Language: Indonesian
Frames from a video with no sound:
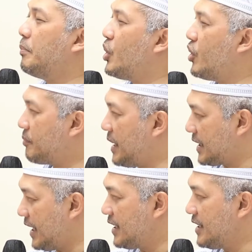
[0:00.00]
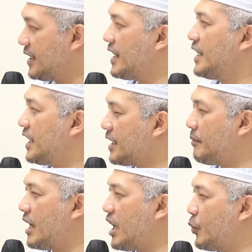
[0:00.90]
Penghormatan dan
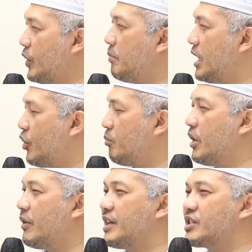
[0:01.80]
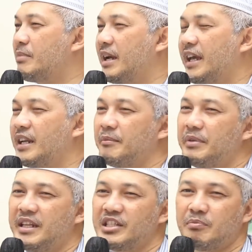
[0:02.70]
kita mengakui beliau-beliau ada sebagai
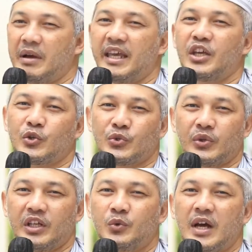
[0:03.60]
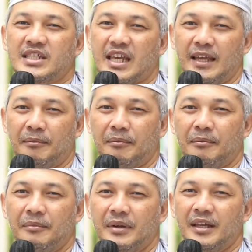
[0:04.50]
nabi dan sebagai rasul. Itu asalam.
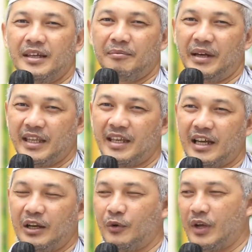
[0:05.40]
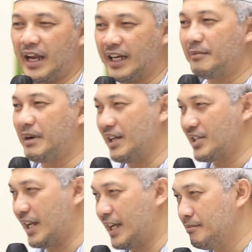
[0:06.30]
Makanya kalau Adam
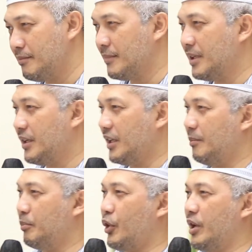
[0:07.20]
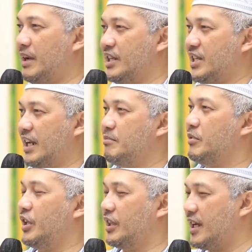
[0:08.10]
alaihissalam Ibrahim alaihissalam
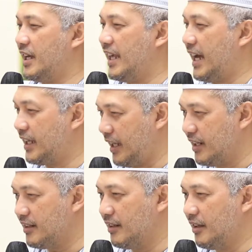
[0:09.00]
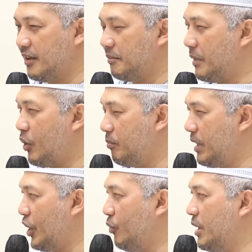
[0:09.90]
kita yakin bahwa
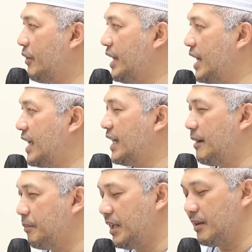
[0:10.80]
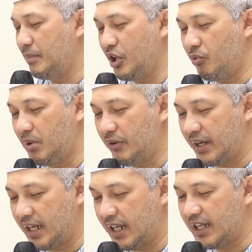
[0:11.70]
beliau-beliau adalah nabi,
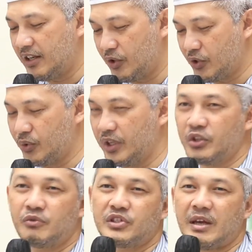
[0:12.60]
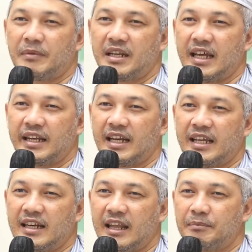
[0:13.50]
beliau-beliau adalah rasul. Itu mengucapkan
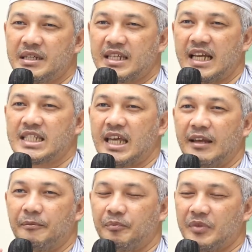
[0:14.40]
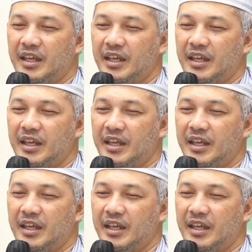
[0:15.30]
adalah lapaz assalam.